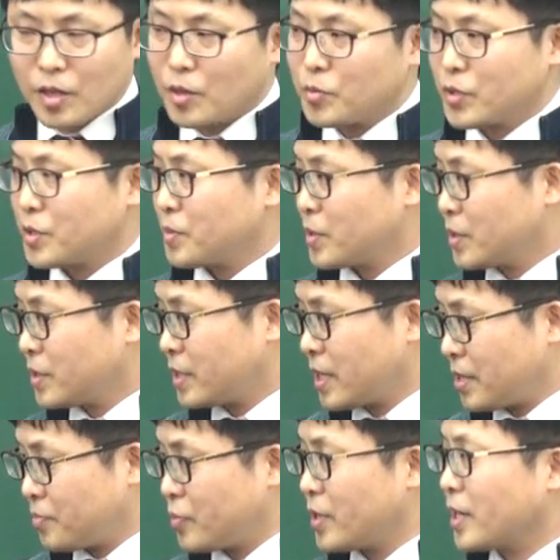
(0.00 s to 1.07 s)
어, 무슨 무슨
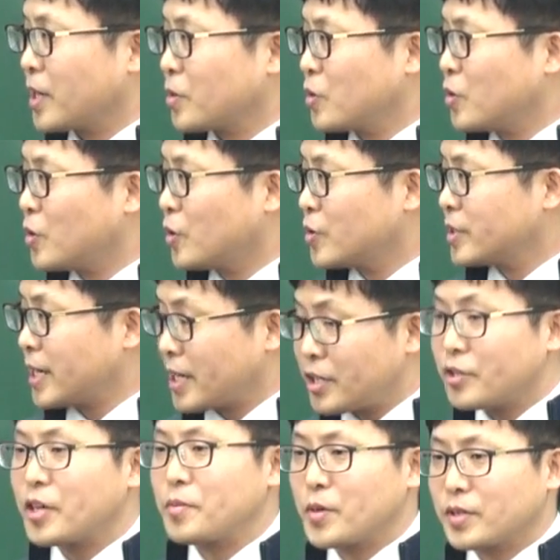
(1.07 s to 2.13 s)
셀프 해갖고
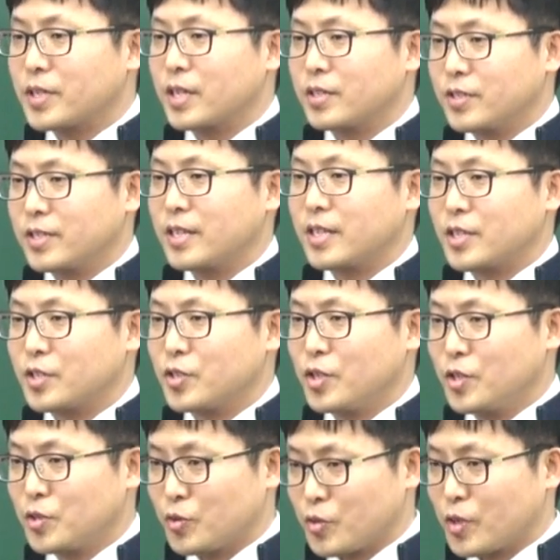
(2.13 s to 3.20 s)
제기 대명사를 쓰게
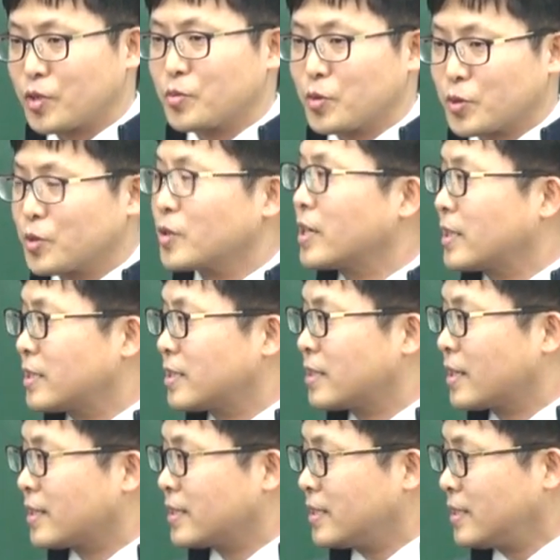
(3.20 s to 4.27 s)
되죠. 주어하고 목적어 같을
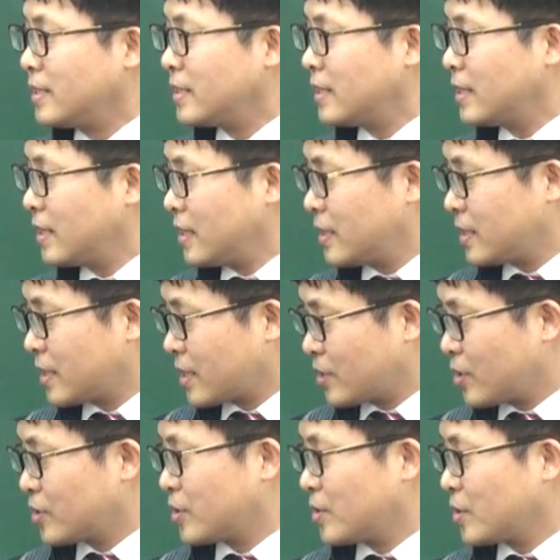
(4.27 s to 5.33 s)
때는 자,
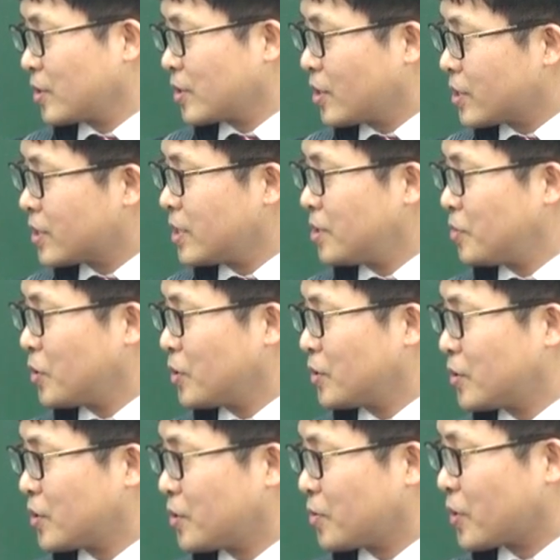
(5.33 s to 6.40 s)
그것, 그것을
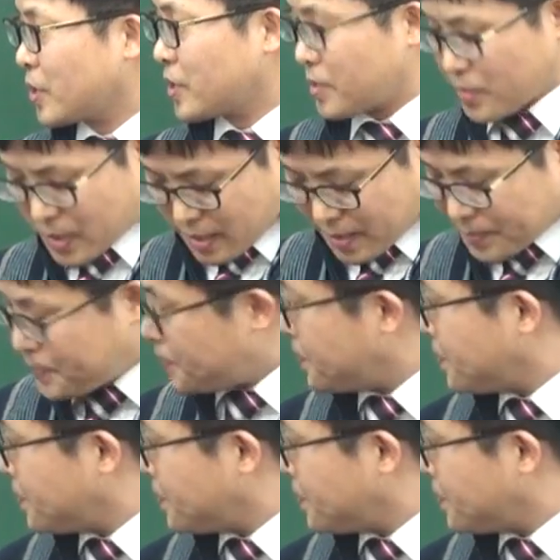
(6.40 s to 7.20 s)
포인트로 보겠습니다.